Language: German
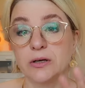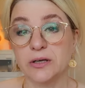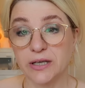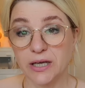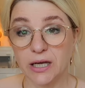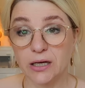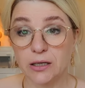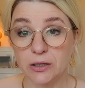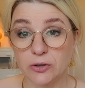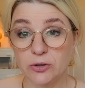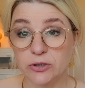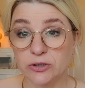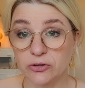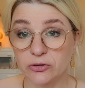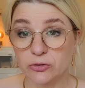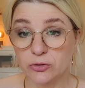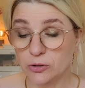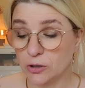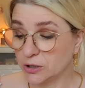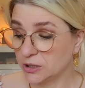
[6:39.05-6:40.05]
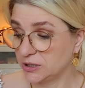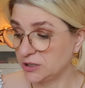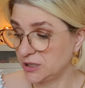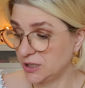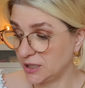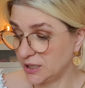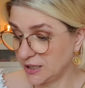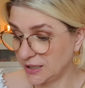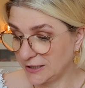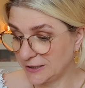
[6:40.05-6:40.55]
gerne auch ins
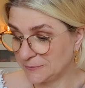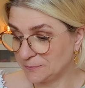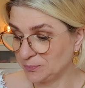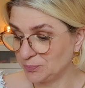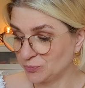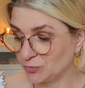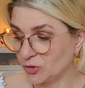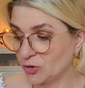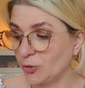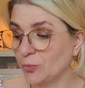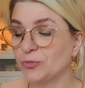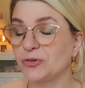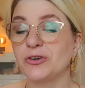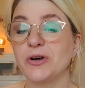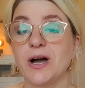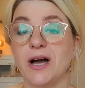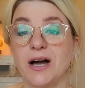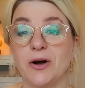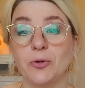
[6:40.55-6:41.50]
trockene Haar um, sie,